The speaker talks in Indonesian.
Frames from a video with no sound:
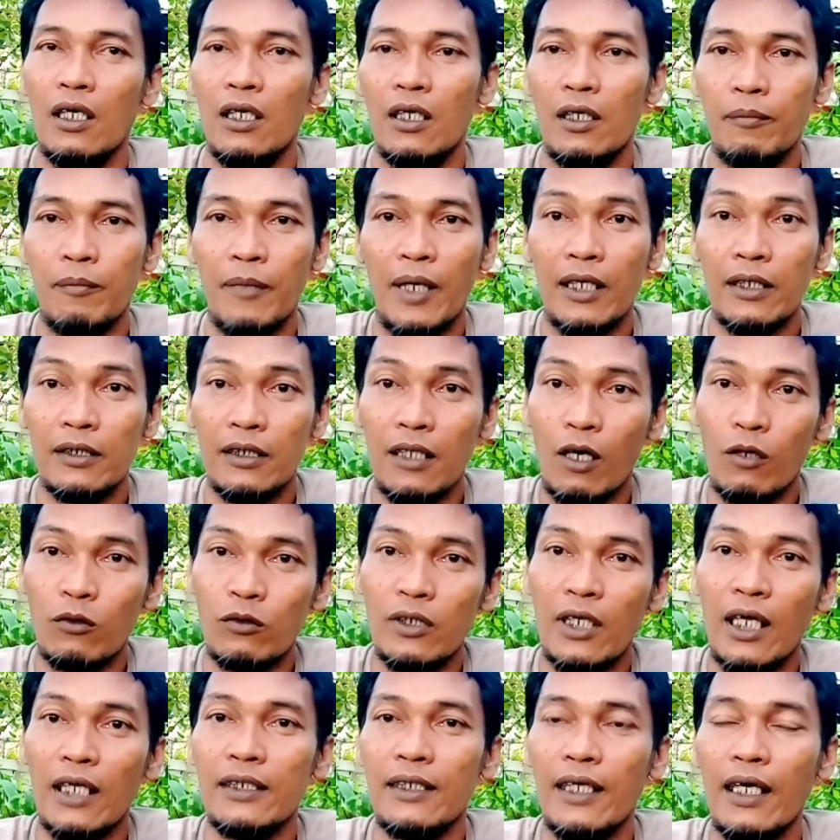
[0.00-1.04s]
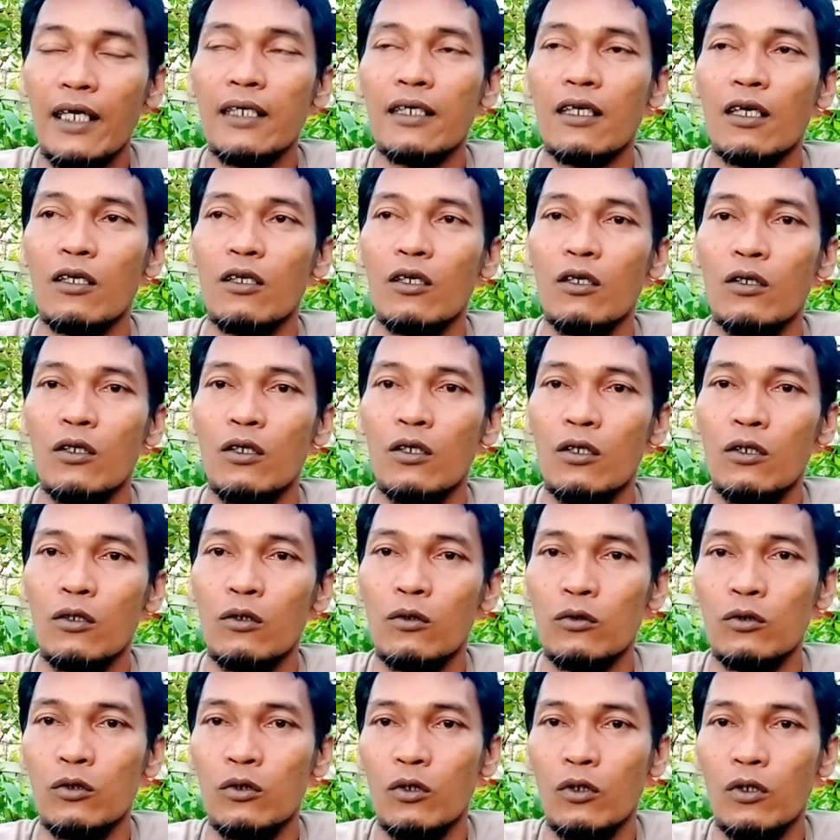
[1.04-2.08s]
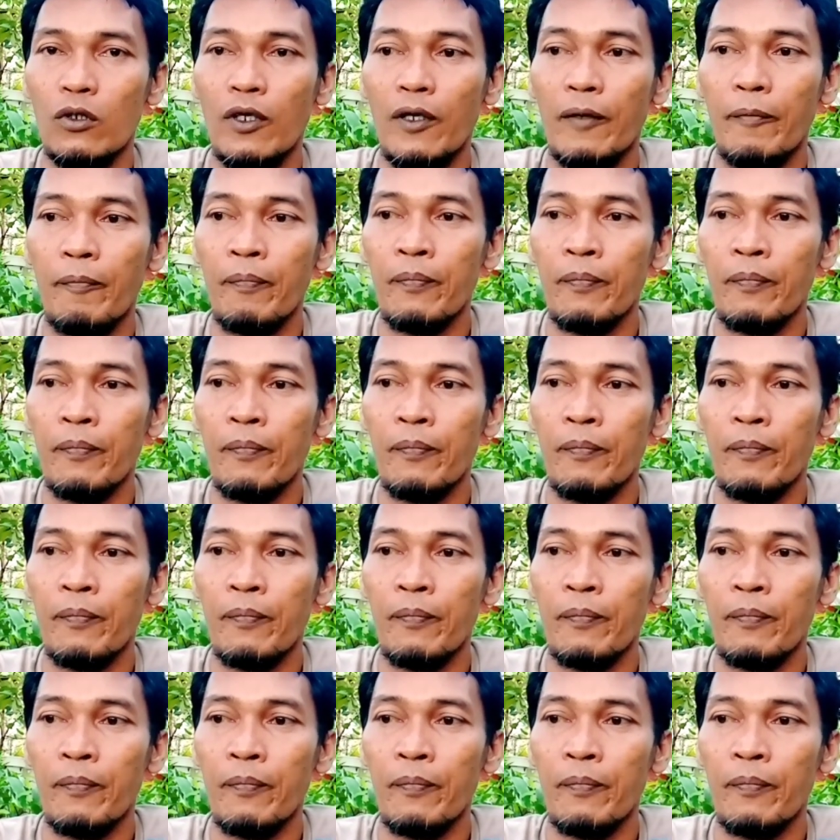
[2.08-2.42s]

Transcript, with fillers: lima tahunan ya kalau untuk